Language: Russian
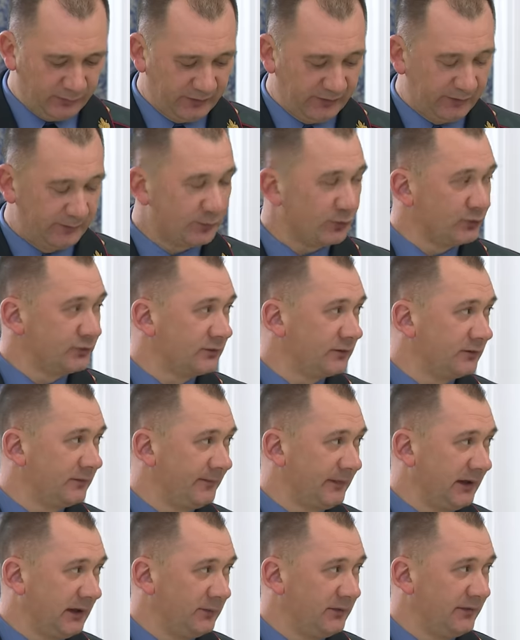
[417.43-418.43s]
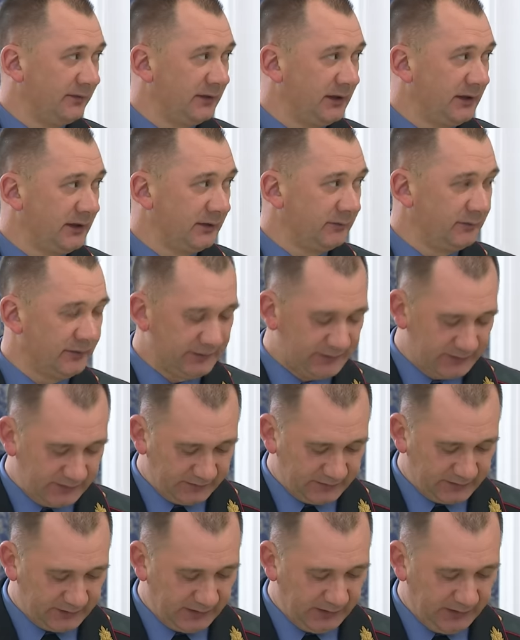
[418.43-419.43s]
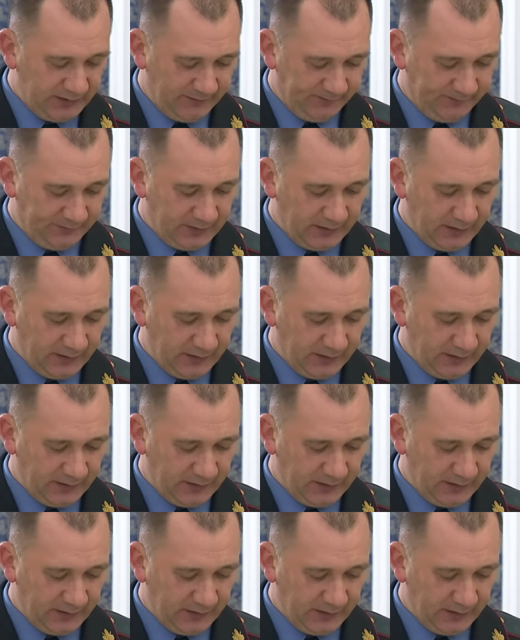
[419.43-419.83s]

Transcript: по вопросу объявления амнистии в стране.